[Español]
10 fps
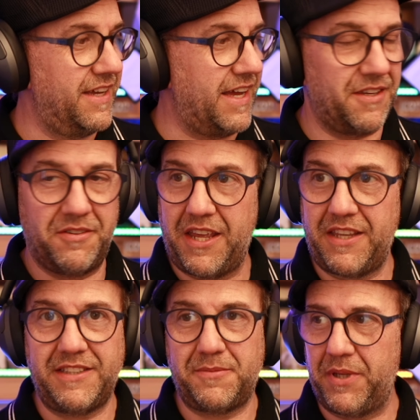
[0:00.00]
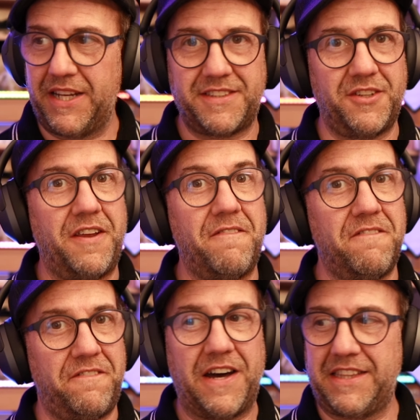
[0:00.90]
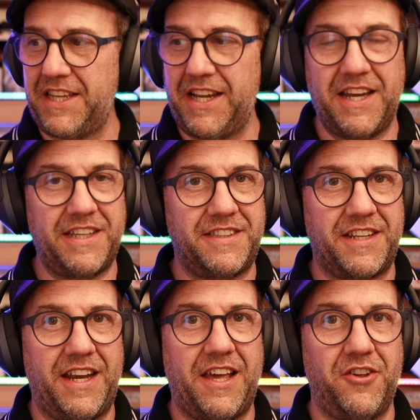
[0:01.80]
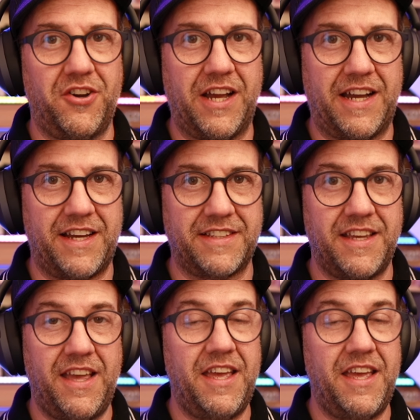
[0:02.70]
Hay una inspiración enfática entre las dos cajas